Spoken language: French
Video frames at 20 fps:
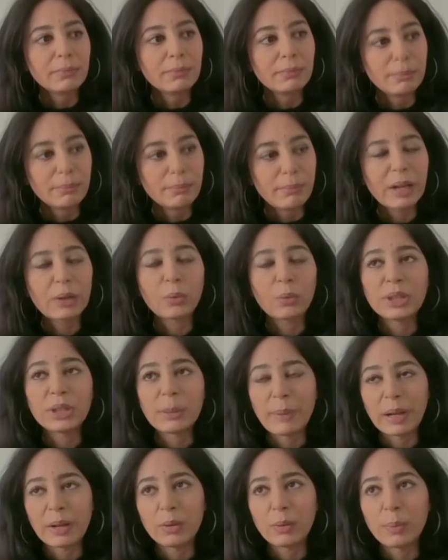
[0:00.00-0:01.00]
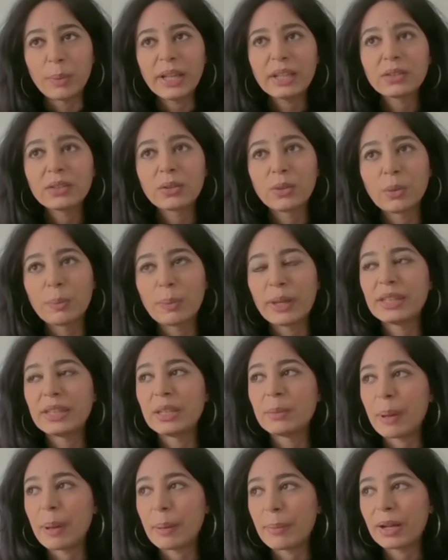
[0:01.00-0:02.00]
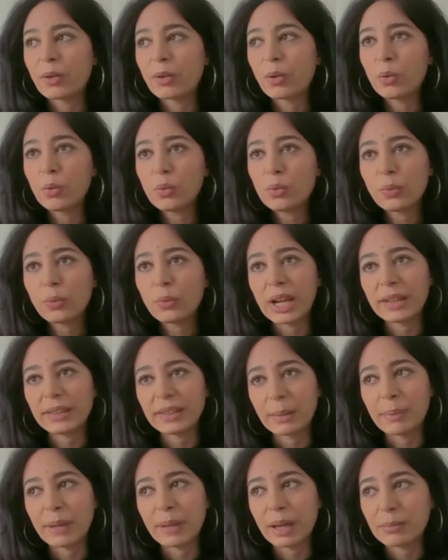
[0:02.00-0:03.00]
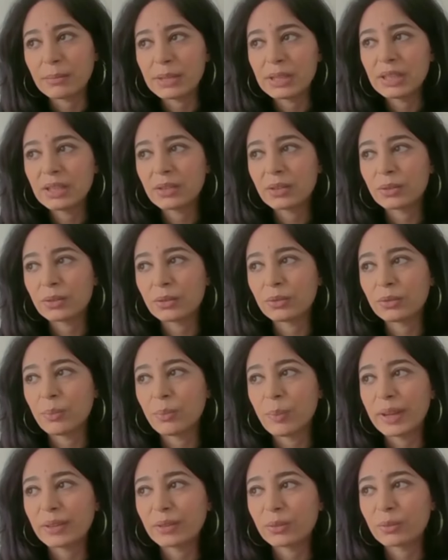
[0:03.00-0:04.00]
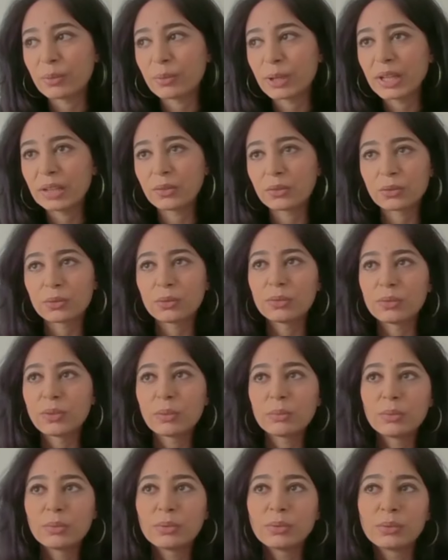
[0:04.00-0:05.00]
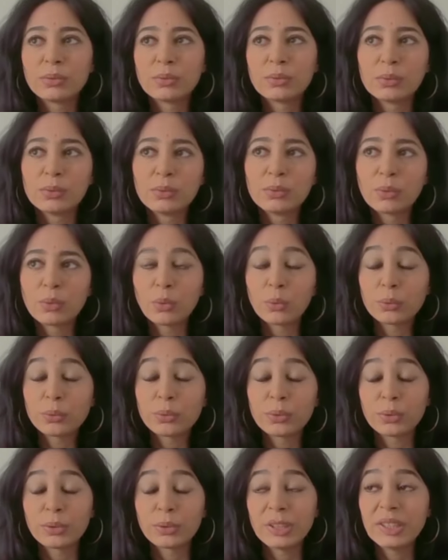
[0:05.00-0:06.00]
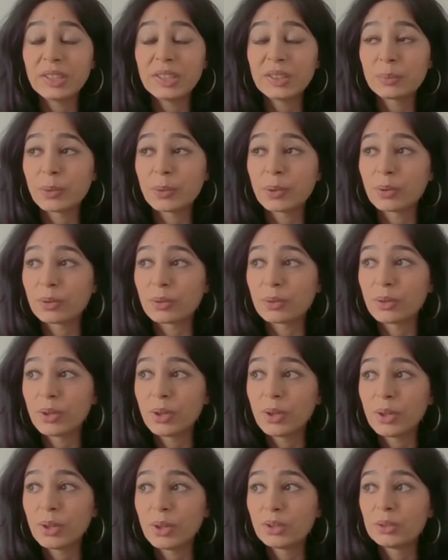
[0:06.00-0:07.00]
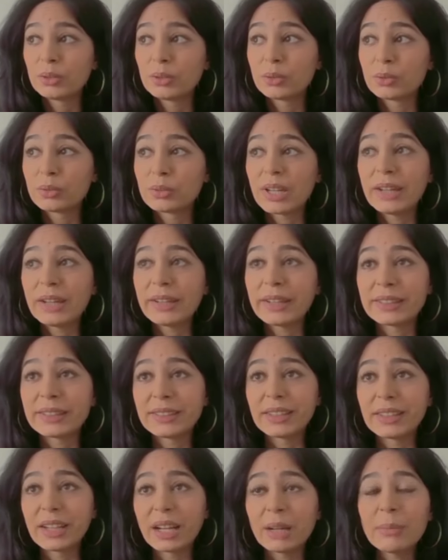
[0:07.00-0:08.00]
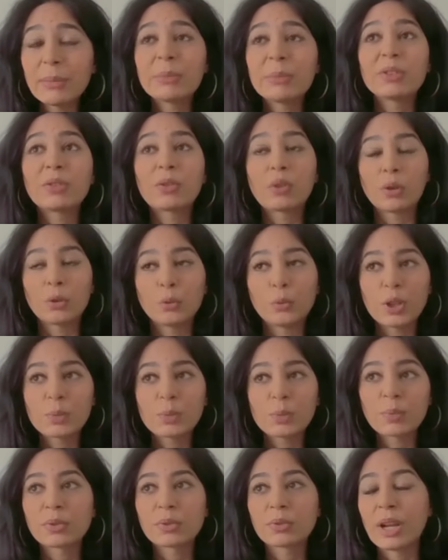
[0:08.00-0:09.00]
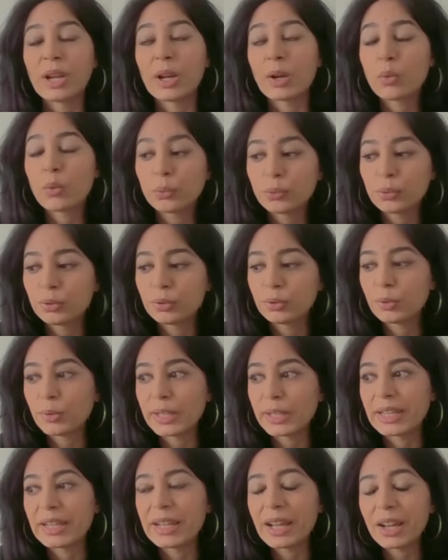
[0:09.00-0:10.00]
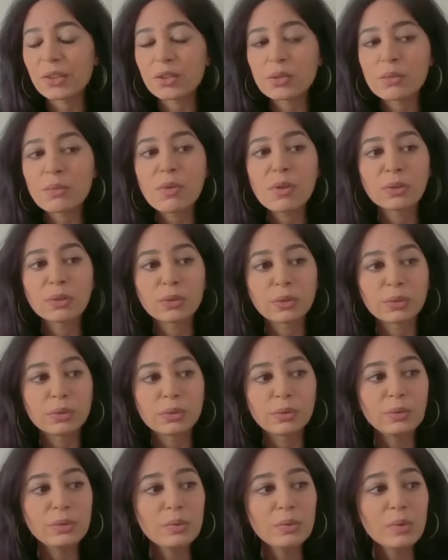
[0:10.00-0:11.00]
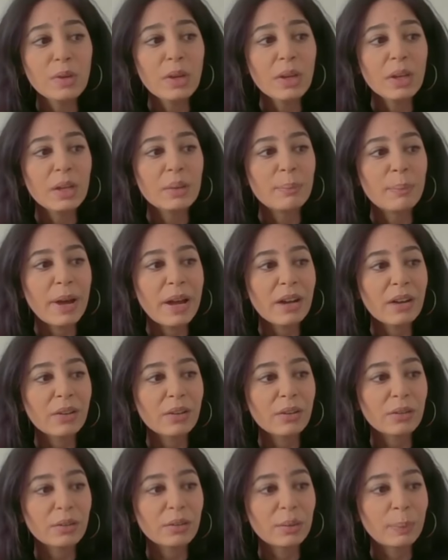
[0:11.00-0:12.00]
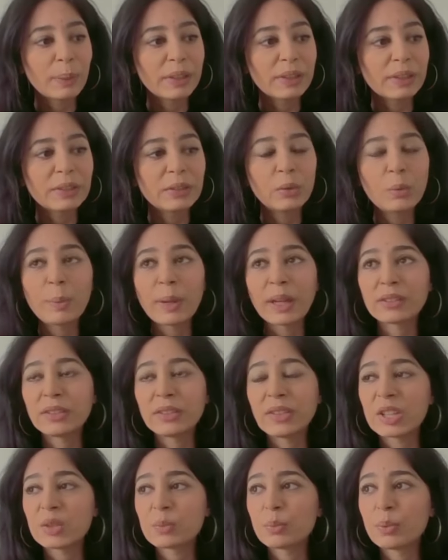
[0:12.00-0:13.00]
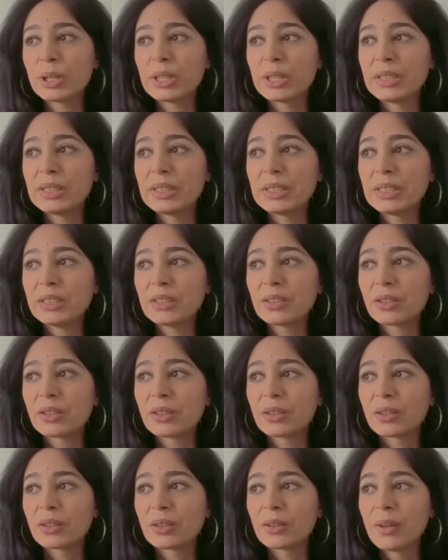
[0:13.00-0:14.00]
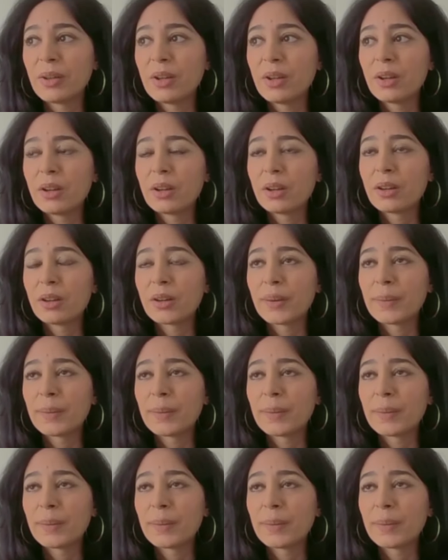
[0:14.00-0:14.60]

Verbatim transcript: Macron n'est pas Le Pen, que Le Pen n'est pas Macron. Voilà, ça permet de ne pas sombrer dans une forme de, de confusionnisme Total, etc. Même si, encore une fois, je pense que la confusion, elle est largement entretenue par, euh, par ces deux personnages politiques euh, euh,